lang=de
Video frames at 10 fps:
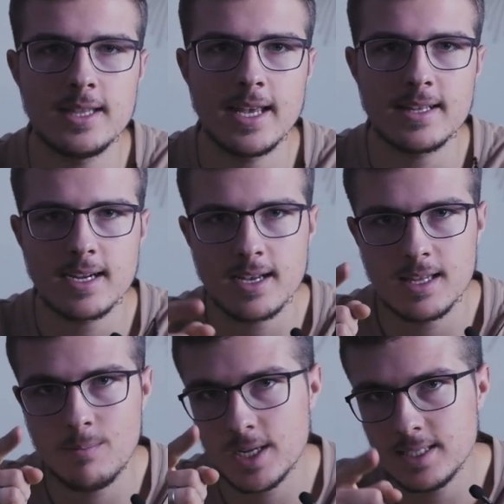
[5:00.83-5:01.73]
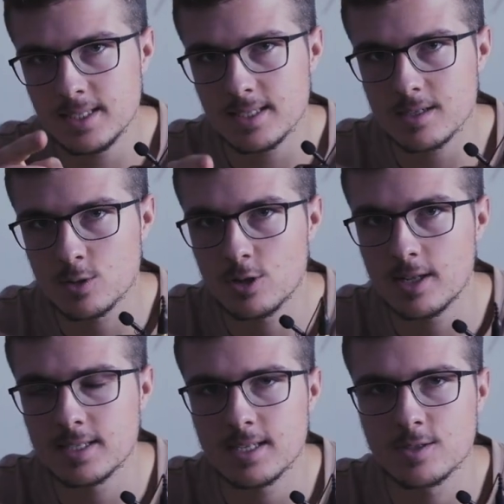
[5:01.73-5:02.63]
Denk daran, immer dienstags und
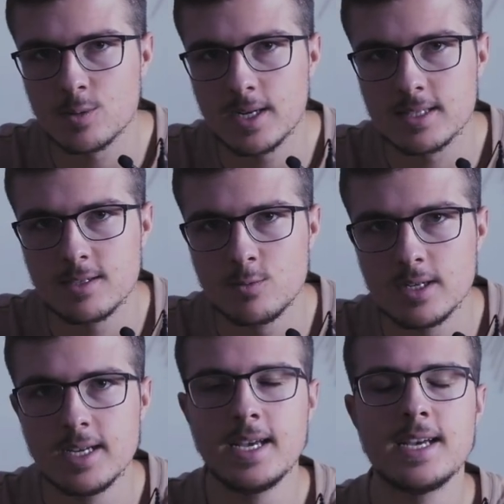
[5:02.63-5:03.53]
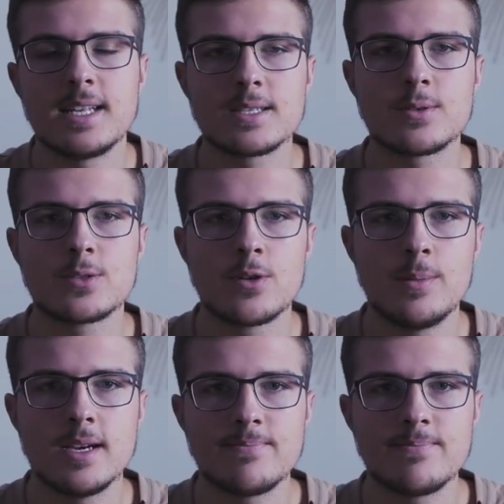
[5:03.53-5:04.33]
donnerstags um 18 Uhr. Das war's von mir,